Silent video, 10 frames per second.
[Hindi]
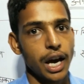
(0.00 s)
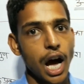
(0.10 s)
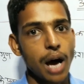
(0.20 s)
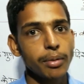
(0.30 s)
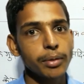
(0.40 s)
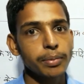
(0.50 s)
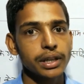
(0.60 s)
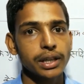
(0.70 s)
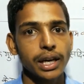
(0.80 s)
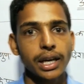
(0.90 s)
अब हमें
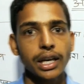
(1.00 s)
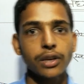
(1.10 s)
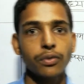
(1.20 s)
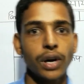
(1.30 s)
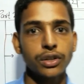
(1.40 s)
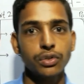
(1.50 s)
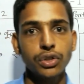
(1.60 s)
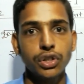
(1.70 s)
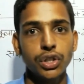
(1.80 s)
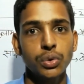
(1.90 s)
पढ़ना है कि
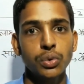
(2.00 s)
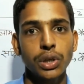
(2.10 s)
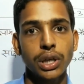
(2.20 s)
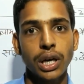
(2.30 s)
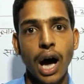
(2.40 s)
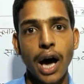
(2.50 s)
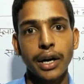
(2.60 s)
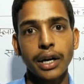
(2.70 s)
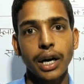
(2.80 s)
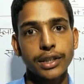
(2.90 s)
वैद्युत द्विध्रुव के
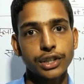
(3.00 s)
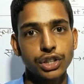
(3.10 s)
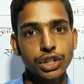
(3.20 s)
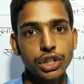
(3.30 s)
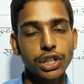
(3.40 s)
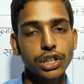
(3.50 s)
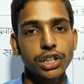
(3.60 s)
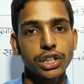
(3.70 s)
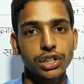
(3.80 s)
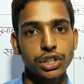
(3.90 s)
कारण अक्षीय
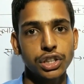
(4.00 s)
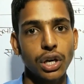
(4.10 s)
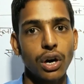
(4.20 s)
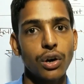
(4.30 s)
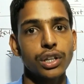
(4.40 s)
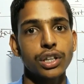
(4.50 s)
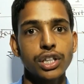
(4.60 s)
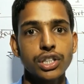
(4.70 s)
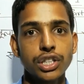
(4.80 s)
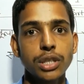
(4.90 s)
निरक्षीय और
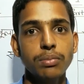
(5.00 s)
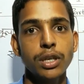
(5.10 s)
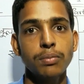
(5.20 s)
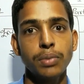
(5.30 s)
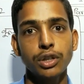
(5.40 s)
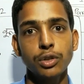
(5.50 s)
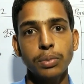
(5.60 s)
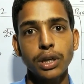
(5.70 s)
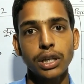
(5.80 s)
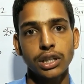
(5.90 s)
किसी भी बिंदु
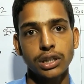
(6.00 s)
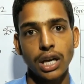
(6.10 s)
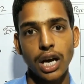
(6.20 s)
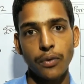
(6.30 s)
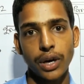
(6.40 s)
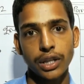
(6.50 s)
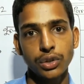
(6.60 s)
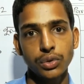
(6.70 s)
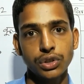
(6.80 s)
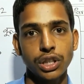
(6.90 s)
पर कितना
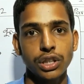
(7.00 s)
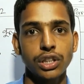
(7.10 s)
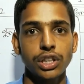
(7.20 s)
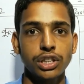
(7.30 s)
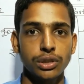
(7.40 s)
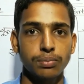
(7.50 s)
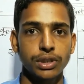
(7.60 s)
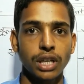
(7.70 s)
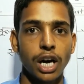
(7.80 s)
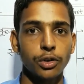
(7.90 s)
वैद्युत क्षेत्र की
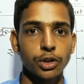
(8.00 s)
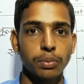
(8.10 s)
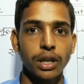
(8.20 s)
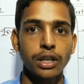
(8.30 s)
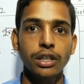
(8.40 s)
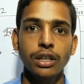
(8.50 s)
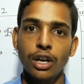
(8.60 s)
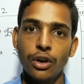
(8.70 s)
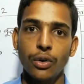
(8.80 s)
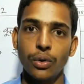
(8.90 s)
तीव्रता उत्पन्न
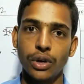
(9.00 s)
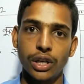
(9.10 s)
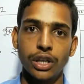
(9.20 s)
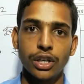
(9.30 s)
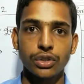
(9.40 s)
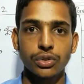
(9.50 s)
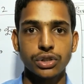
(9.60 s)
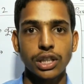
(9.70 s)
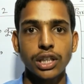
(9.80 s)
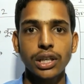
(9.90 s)
होगी तो
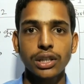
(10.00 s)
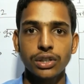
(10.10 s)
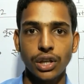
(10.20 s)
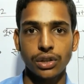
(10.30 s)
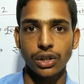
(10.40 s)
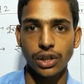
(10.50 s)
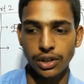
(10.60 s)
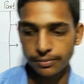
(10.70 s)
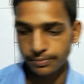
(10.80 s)
चलिए देखते हैं